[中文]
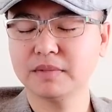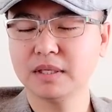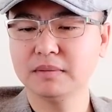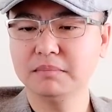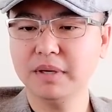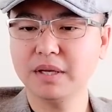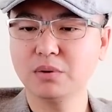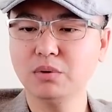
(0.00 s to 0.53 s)

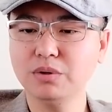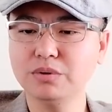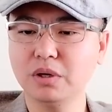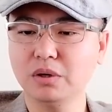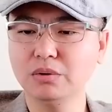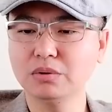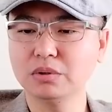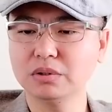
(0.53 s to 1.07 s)
美国与
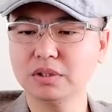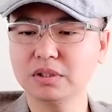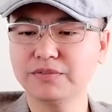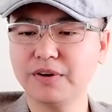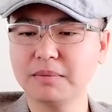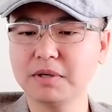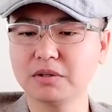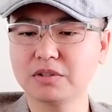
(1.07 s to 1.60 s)
欧洲的
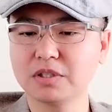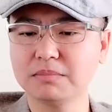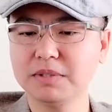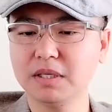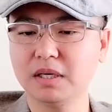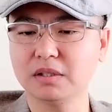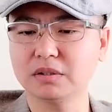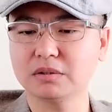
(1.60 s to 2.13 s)
发表声明
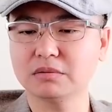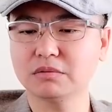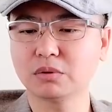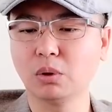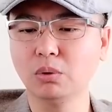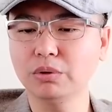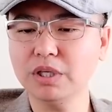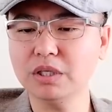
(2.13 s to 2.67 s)
啊，
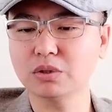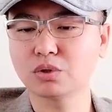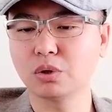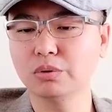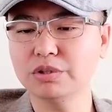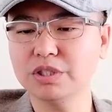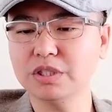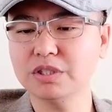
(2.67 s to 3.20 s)
同意
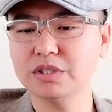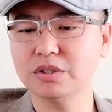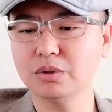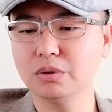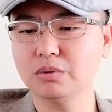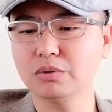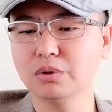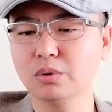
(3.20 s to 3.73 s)
重新启
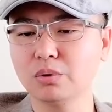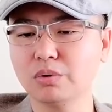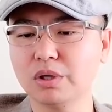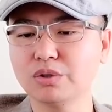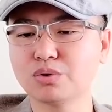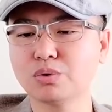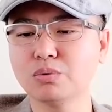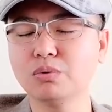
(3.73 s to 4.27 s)
动有
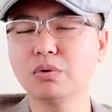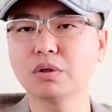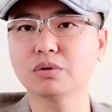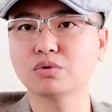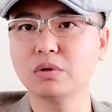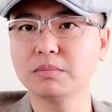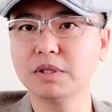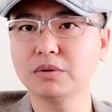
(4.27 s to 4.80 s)
关中国的
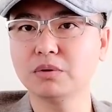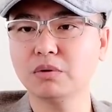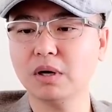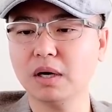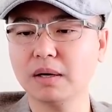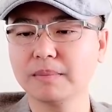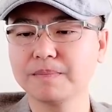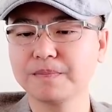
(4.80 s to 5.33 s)
双边对
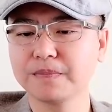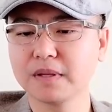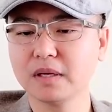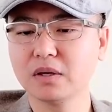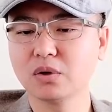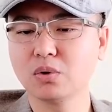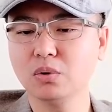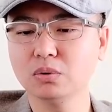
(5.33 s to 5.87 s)
话，
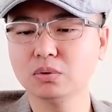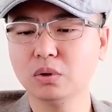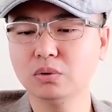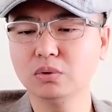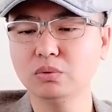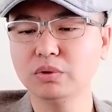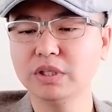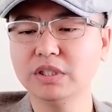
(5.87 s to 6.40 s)
共同
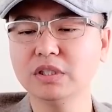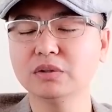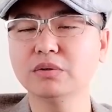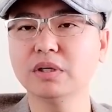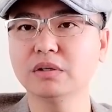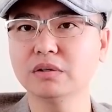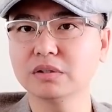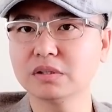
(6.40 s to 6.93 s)
努力应对
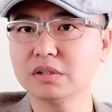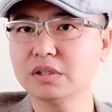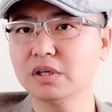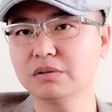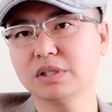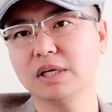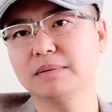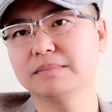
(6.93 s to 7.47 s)
俄罗斯挑
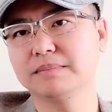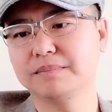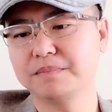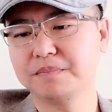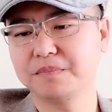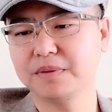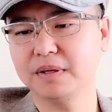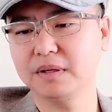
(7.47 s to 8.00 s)
战
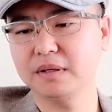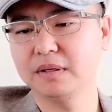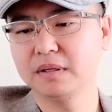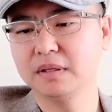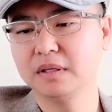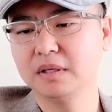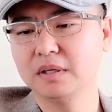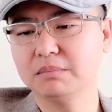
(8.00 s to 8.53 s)
啊。
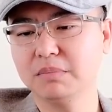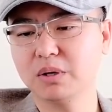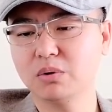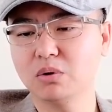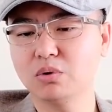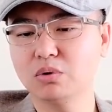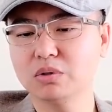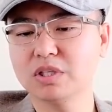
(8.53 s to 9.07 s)
美国
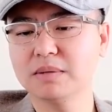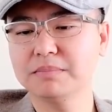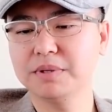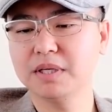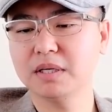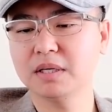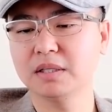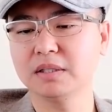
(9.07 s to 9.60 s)
国务卿布
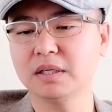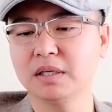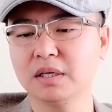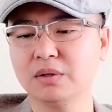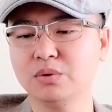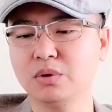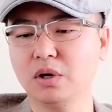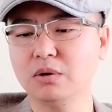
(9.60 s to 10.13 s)
林肯呢
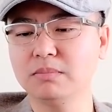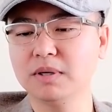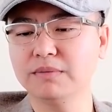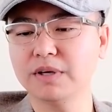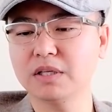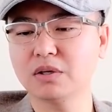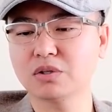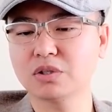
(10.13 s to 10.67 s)
与欧盟
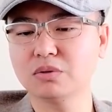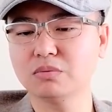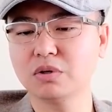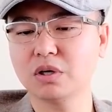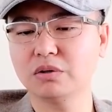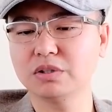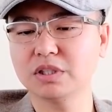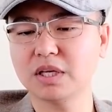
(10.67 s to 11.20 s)
外交事务
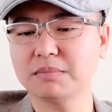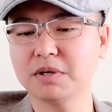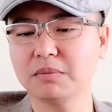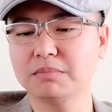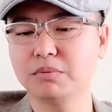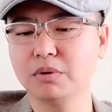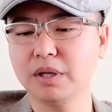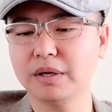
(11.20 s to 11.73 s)
高级代表
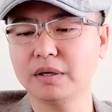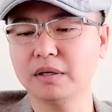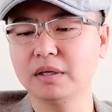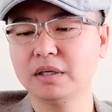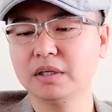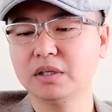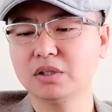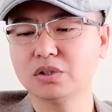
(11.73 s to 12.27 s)
布雷尔
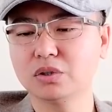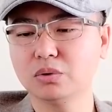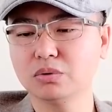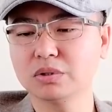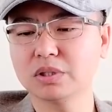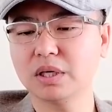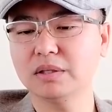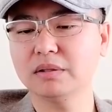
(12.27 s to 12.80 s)
周
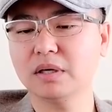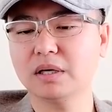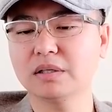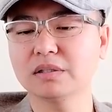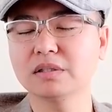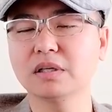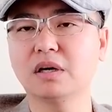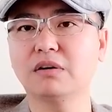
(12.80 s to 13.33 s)
三二十
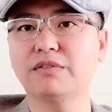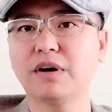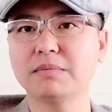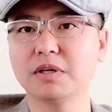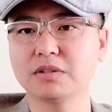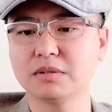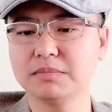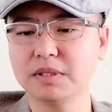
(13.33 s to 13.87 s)
四号发
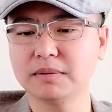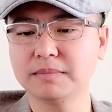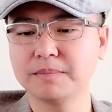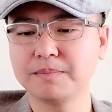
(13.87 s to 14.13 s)
表声明，